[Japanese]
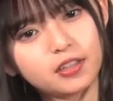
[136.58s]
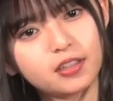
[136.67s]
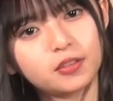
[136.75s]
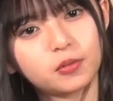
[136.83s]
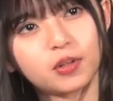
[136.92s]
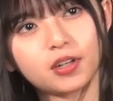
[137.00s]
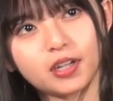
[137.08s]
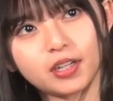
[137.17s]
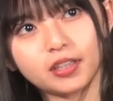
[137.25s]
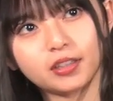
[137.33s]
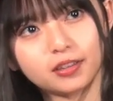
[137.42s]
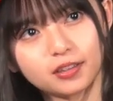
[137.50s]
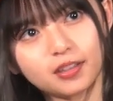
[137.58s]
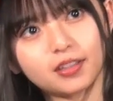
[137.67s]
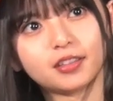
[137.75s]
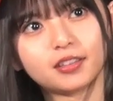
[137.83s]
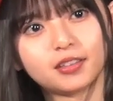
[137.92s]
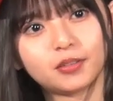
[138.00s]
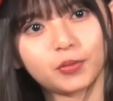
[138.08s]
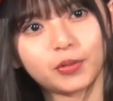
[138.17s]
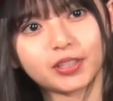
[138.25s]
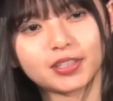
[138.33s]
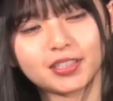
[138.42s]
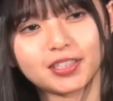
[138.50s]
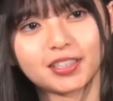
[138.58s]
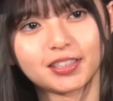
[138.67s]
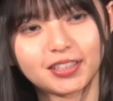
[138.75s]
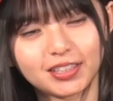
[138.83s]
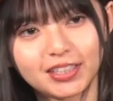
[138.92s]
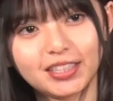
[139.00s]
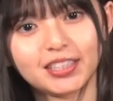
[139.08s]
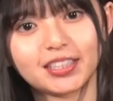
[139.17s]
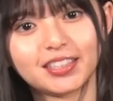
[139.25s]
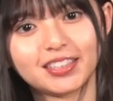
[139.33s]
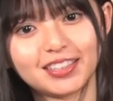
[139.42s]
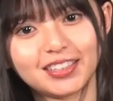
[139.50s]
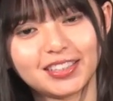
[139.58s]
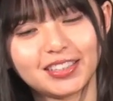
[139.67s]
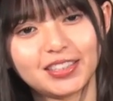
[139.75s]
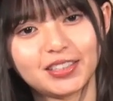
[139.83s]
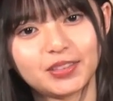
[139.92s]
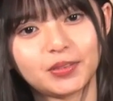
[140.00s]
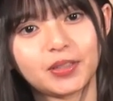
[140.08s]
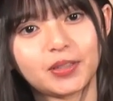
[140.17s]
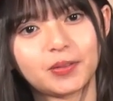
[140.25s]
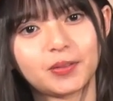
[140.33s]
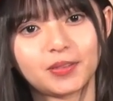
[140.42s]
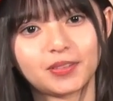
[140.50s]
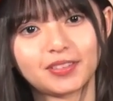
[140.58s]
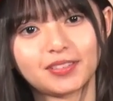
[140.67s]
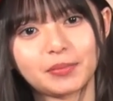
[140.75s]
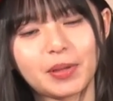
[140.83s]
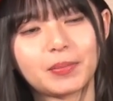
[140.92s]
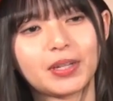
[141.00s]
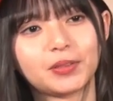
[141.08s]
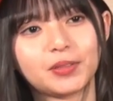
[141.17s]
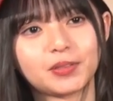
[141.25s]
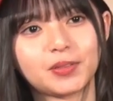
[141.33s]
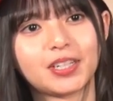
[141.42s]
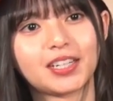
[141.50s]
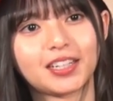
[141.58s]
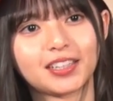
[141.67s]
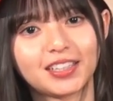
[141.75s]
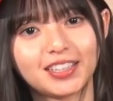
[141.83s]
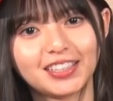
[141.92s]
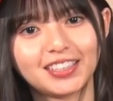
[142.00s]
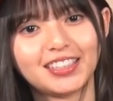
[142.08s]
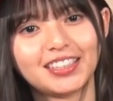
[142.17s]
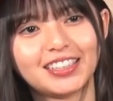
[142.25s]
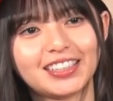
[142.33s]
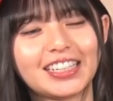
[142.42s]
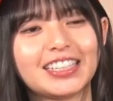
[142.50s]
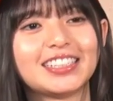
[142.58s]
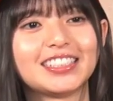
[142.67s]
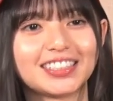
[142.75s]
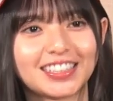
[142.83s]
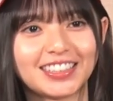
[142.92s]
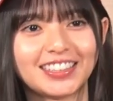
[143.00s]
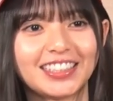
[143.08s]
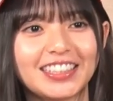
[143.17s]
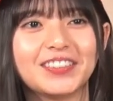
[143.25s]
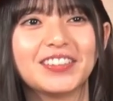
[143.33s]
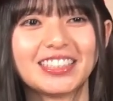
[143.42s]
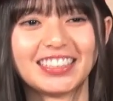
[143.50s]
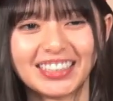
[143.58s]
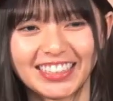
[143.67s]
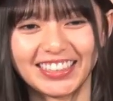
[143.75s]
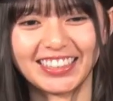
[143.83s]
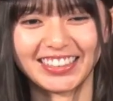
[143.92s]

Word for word: なのが入ったおやつがあってそれをメンバーと一緒に開けたら大吉が出てきました